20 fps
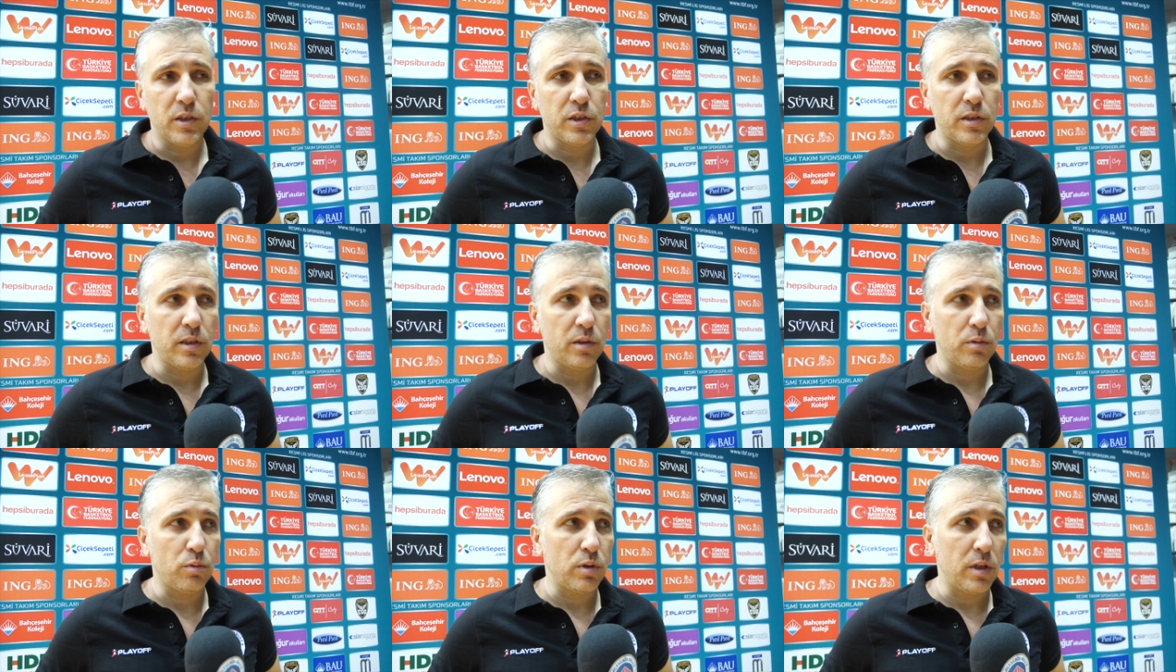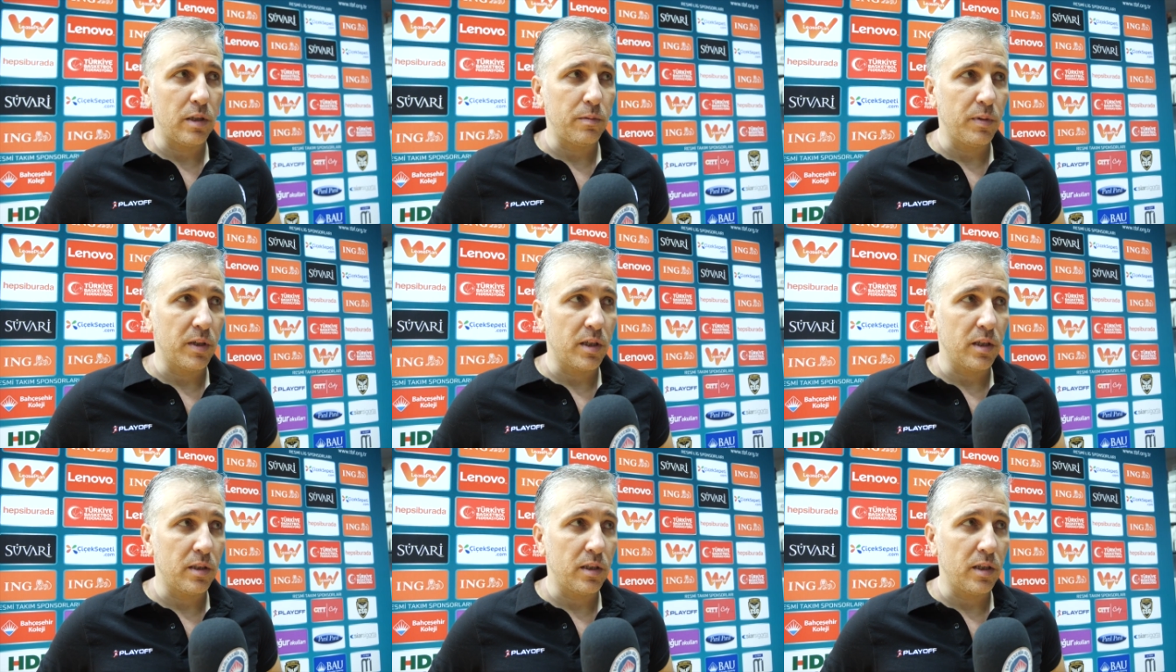İşleri
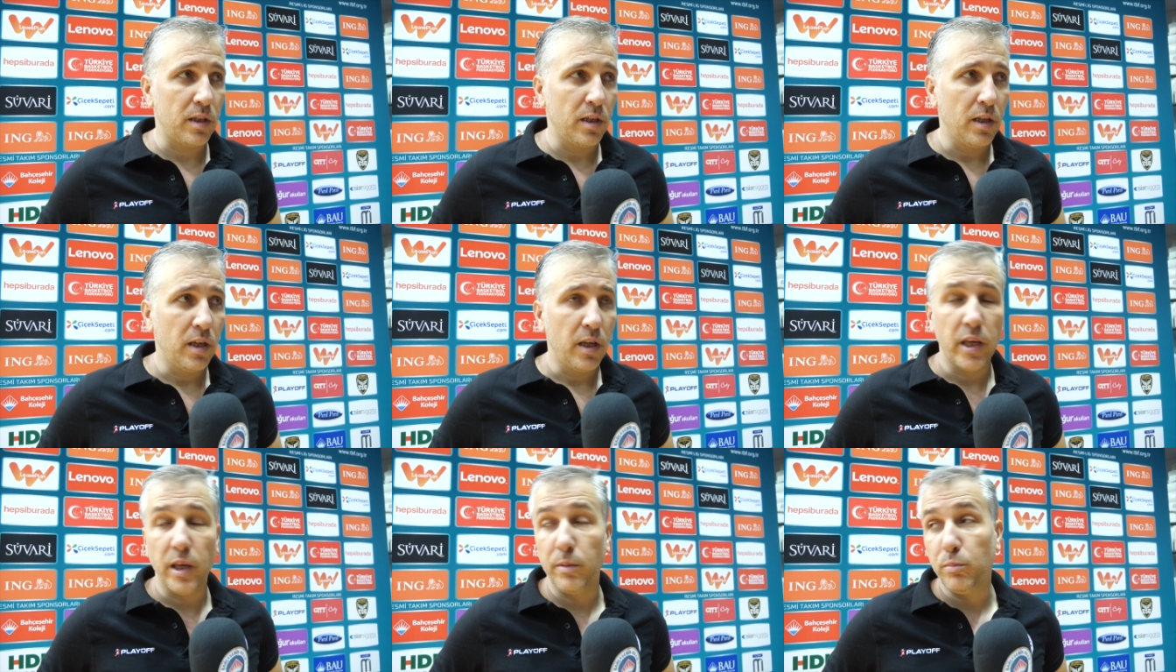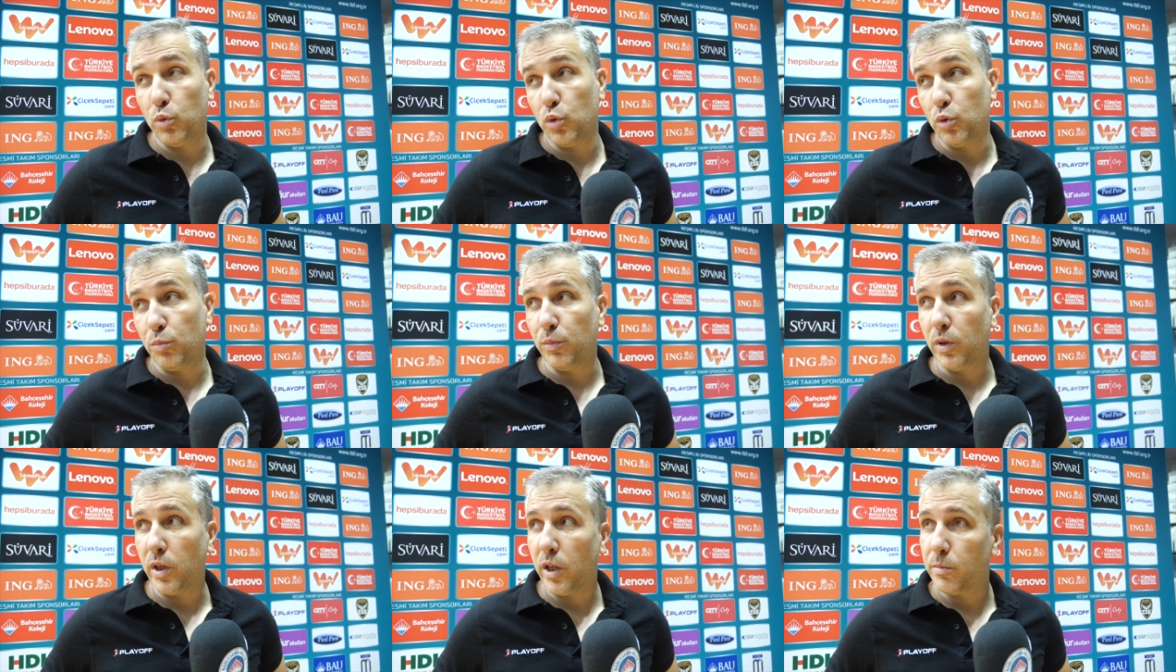düzeltmek adına hem
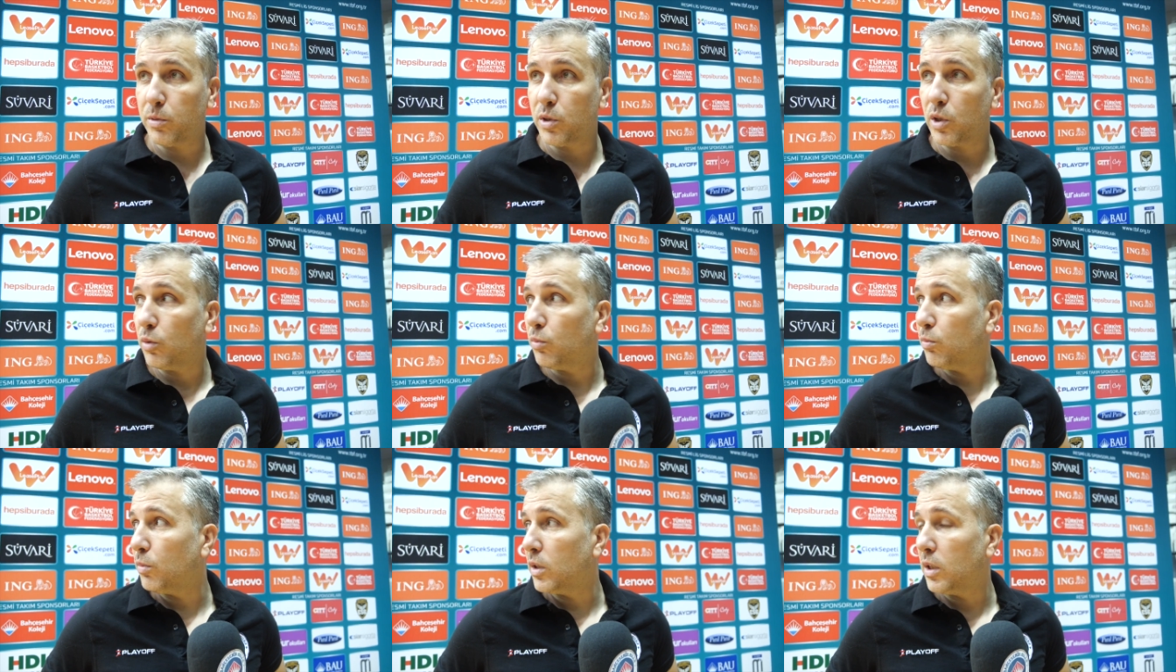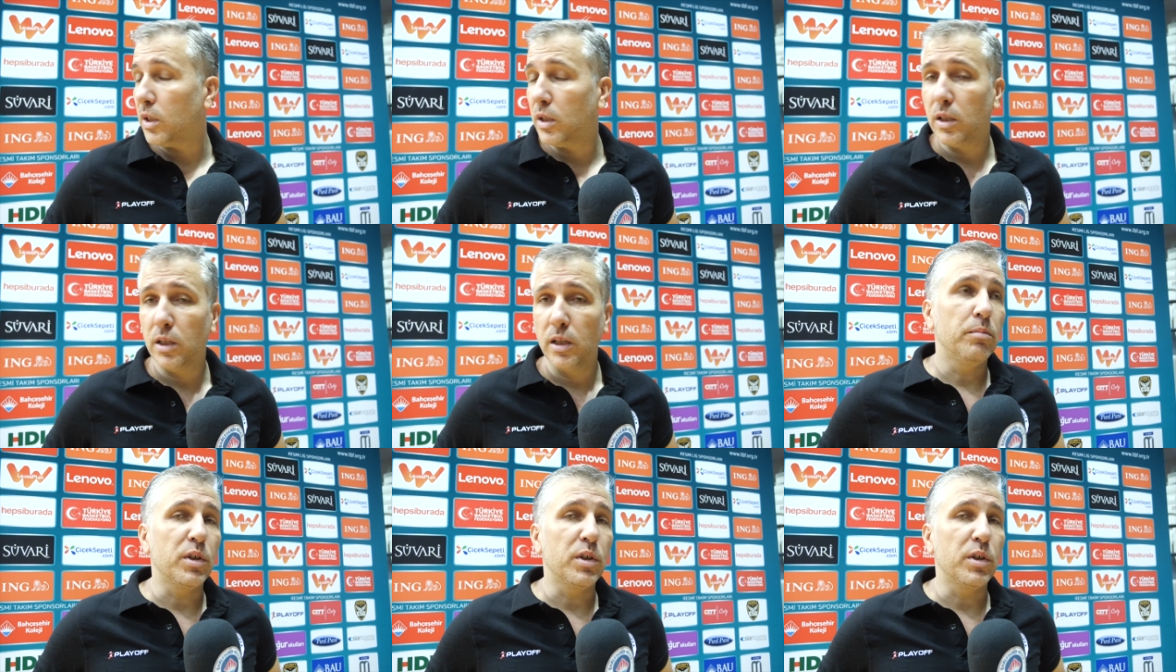hücumda hem savunmada.